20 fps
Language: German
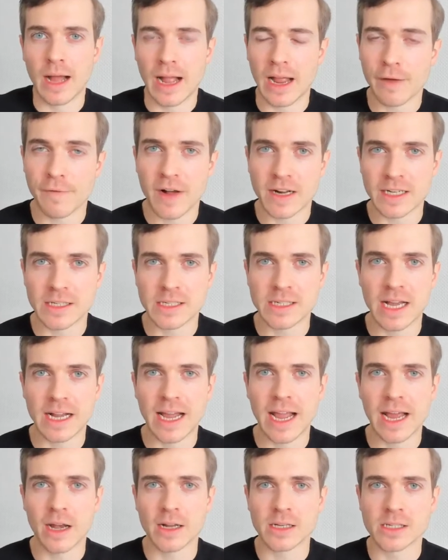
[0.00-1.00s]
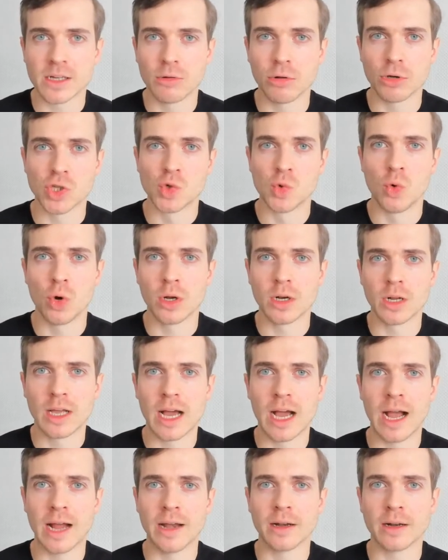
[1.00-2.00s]
Einfach, dass ich erkenne, dass Klausuren
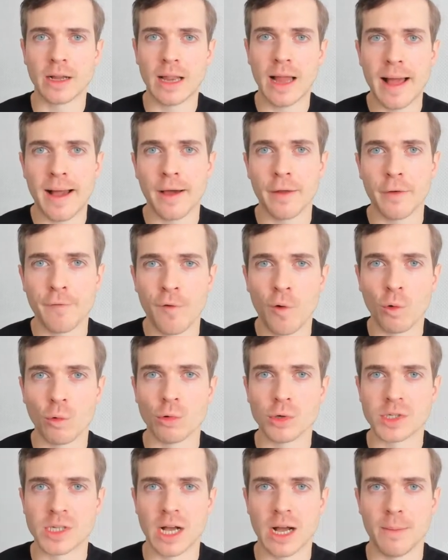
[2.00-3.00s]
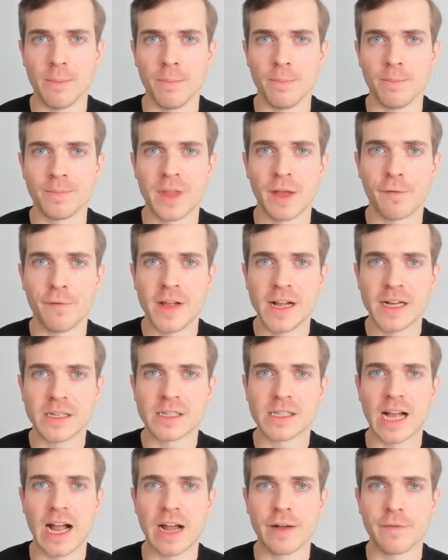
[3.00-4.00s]
keinen klaren Fokus haben. Da fehlt
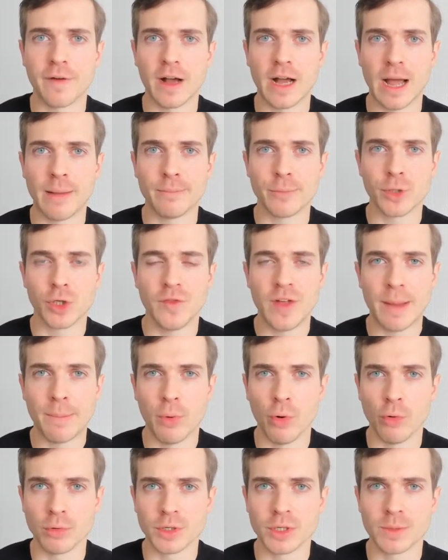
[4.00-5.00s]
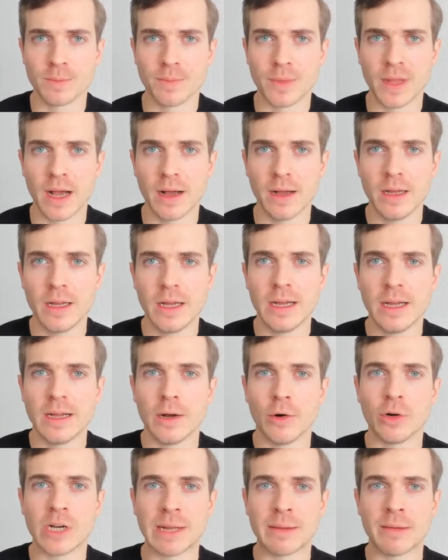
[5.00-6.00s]
es einfach am Schwerpunkt. Ja.
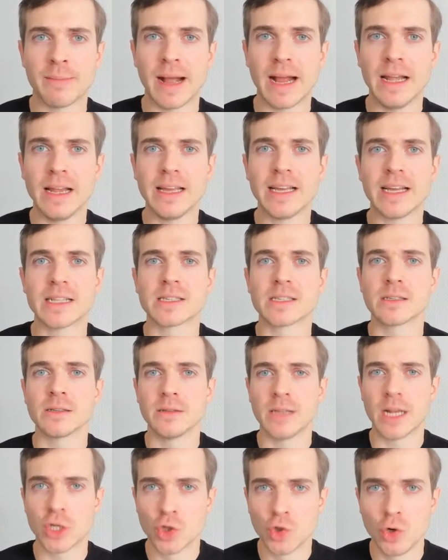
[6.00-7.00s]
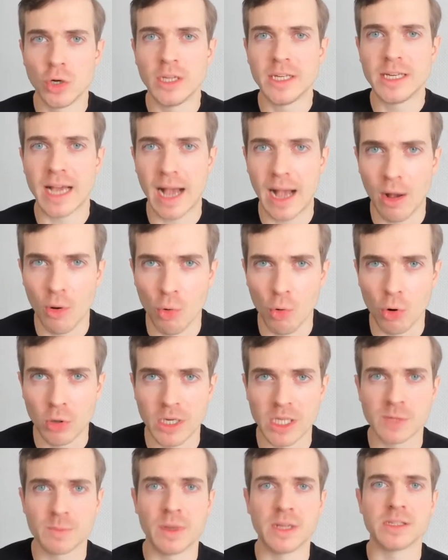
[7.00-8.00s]
Und damit meine ich jetzt natürlich auch,
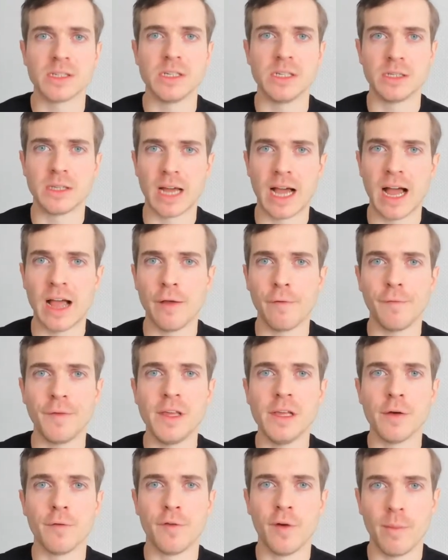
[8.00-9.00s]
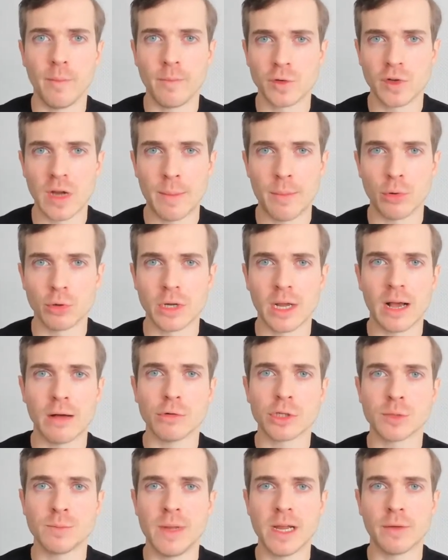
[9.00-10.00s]
dass man sich drei, vier, fünf Schwerpunkte
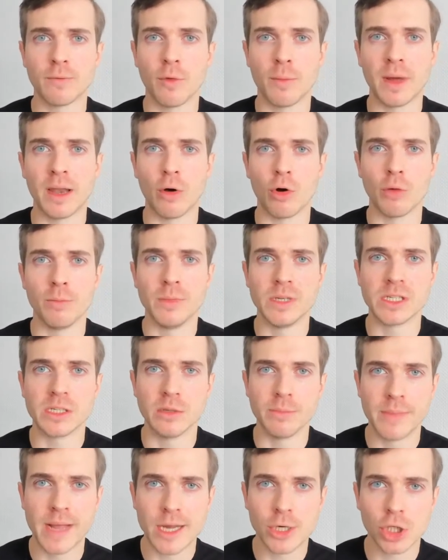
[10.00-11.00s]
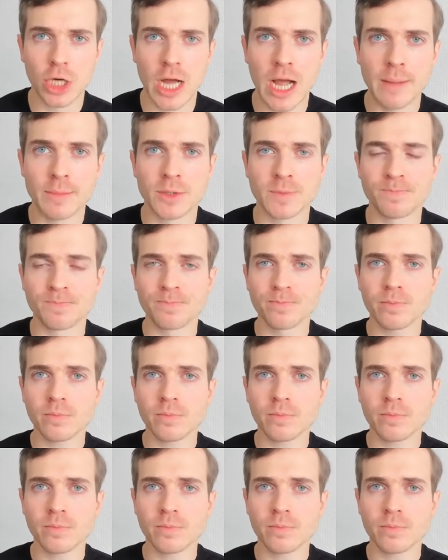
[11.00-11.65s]
rauspickt, wo man auch ein bisschen mehr schreibt.